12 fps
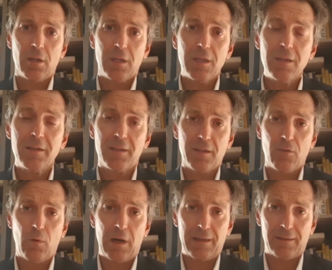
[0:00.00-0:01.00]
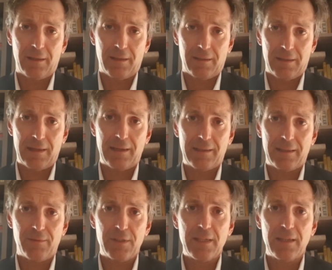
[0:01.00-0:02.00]
inadeguata alla
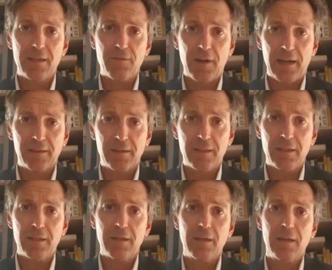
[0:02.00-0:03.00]
gravità dei fatti.